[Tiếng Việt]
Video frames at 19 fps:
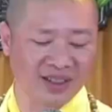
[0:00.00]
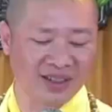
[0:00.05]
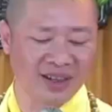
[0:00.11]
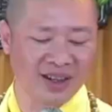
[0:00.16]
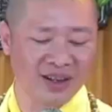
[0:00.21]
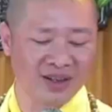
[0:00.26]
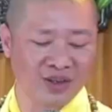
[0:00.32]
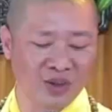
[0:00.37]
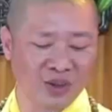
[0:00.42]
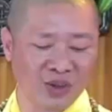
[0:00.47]
Phật tử
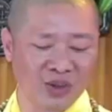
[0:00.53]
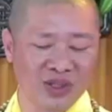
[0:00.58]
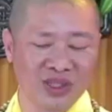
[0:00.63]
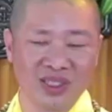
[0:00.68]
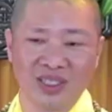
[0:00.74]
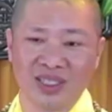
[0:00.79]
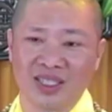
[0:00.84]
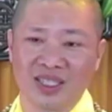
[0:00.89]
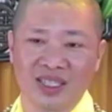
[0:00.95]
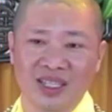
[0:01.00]
lớn
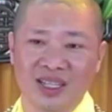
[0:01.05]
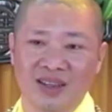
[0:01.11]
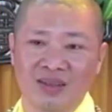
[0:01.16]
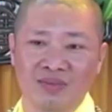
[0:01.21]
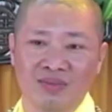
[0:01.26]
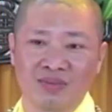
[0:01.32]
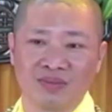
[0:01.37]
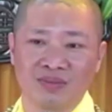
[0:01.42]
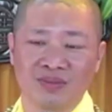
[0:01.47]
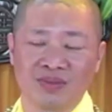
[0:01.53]
tuổi
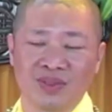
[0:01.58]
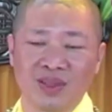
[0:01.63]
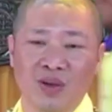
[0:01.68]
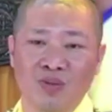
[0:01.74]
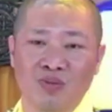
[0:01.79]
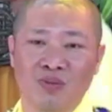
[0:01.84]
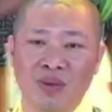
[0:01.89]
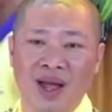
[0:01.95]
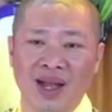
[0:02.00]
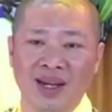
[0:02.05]

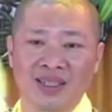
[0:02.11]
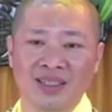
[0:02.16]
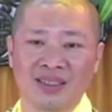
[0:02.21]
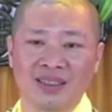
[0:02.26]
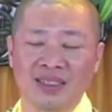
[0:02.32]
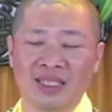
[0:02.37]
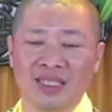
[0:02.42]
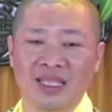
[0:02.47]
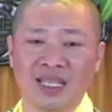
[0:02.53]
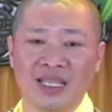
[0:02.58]
tóc bạc,
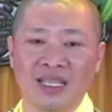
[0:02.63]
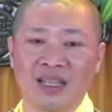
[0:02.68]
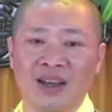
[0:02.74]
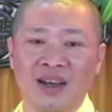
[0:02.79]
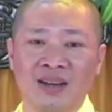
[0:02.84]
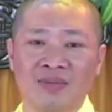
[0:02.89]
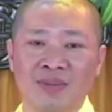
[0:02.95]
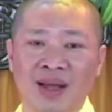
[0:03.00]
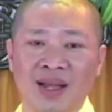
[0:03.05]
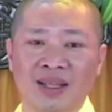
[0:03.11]
tự nhiên thầy
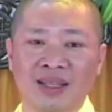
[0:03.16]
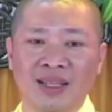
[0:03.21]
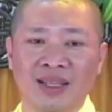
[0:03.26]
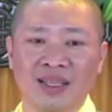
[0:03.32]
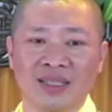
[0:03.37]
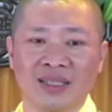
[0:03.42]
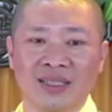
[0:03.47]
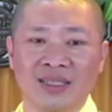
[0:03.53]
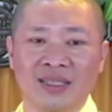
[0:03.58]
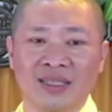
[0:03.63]
nhớ má
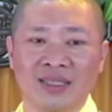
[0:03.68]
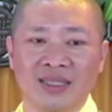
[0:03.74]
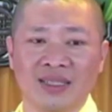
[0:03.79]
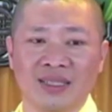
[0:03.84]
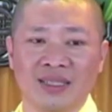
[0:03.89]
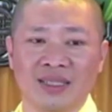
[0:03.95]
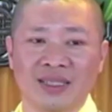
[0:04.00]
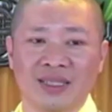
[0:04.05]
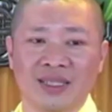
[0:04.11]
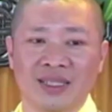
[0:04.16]
thầy.
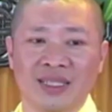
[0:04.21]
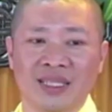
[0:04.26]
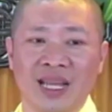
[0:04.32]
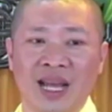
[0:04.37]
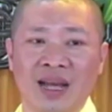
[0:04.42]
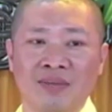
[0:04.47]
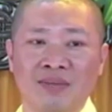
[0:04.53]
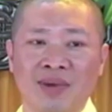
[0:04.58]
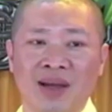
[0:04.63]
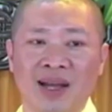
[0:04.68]

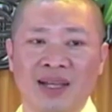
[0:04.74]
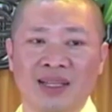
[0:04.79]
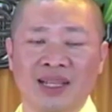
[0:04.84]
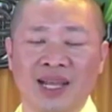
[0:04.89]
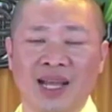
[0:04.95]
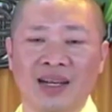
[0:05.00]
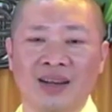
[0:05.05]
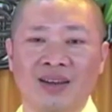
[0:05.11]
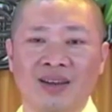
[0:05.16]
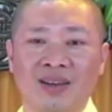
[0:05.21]
Giá mà
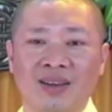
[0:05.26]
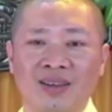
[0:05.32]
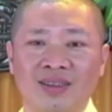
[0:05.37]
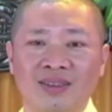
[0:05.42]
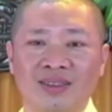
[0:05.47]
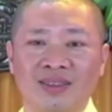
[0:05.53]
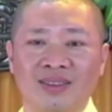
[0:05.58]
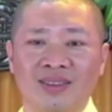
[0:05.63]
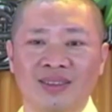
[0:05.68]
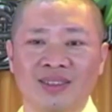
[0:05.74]
ngày đó
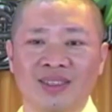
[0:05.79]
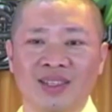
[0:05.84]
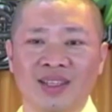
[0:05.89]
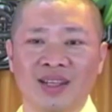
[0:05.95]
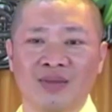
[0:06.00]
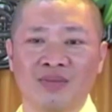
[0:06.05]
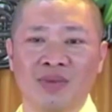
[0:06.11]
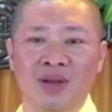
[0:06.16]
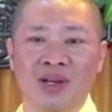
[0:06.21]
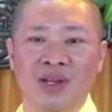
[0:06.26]

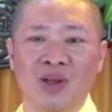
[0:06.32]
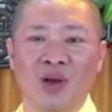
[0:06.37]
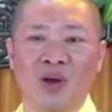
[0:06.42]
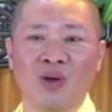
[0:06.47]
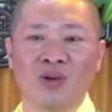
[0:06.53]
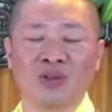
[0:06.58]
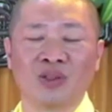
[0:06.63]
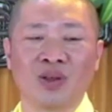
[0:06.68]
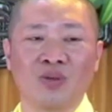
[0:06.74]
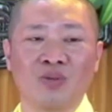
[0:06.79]
mình
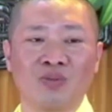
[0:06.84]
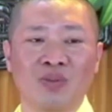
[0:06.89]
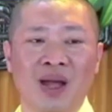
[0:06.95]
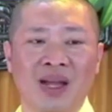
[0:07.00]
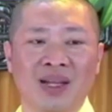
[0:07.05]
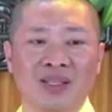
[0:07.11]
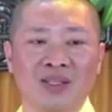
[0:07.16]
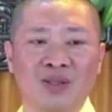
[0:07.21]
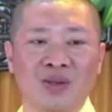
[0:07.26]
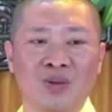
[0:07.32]
nhổ tóc
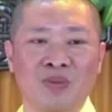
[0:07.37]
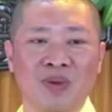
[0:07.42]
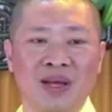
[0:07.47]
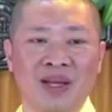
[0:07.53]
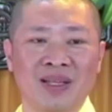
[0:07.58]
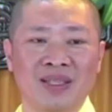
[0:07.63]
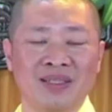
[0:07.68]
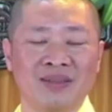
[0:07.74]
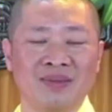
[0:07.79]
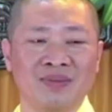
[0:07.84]
bạc cho
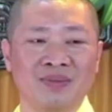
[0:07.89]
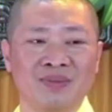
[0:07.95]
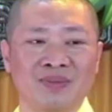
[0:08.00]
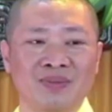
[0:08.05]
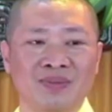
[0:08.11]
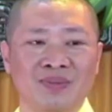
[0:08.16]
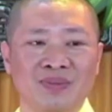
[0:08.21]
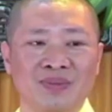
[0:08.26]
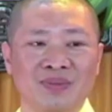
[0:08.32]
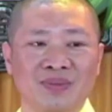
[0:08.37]
má
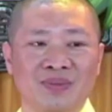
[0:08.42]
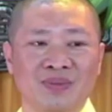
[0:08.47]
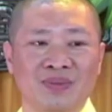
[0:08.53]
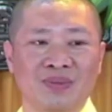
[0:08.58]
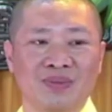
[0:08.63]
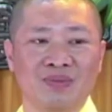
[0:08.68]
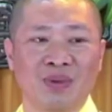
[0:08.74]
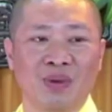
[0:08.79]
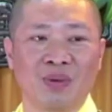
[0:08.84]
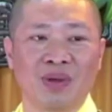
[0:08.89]

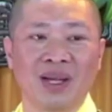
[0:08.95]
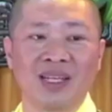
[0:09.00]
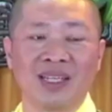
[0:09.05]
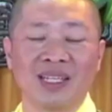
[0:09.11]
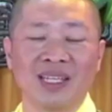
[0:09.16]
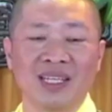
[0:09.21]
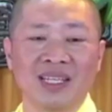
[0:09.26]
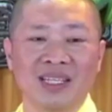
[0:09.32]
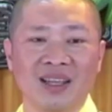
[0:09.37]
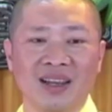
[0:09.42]
một cách
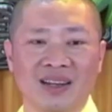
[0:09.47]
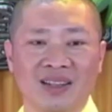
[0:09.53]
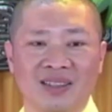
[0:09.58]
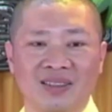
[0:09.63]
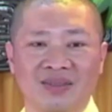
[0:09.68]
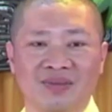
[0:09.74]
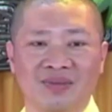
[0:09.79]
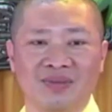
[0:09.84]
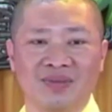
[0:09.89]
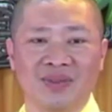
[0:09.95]
kiên nhẫn
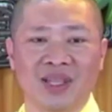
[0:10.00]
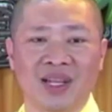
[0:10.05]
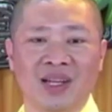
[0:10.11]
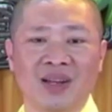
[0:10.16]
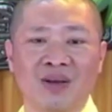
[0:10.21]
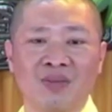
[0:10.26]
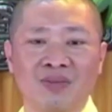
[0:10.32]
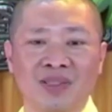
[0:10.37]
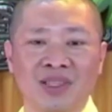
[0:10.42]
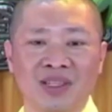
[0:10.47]
và
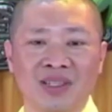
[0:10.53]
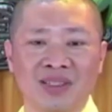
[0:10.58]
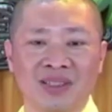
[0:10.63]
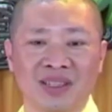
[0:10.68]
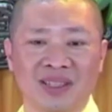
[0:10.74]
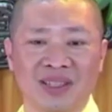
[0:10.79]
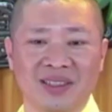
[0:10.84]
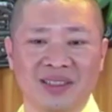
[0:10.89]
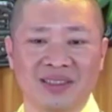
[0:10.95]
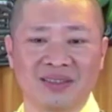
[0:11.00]
không tính
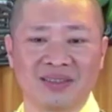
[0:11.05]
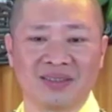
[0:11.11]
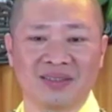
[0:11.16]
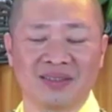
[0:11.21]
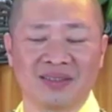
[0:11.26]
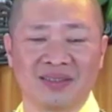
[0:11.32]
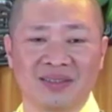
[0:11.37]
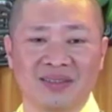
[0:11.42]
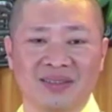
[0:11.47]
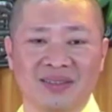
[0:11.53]
tiền
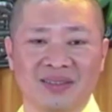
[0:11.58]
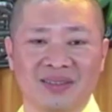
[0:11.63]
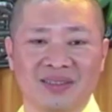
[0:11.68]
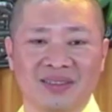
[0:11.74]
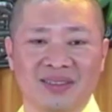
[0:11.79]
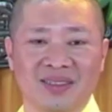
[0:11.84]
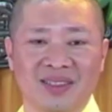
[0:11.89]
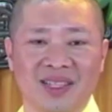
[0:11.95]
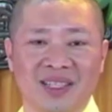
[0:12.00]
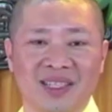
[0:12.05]

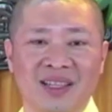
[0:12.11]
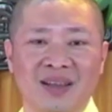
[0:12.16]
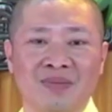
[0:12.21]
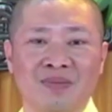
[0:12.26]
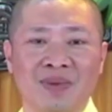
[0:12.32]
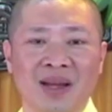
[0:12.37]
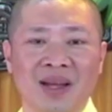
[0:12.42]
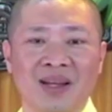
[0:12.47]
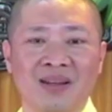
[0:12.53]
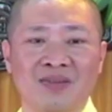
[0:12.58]
thì
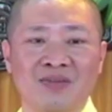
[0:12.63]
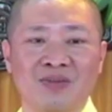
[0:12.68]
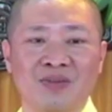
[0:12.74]
chắc má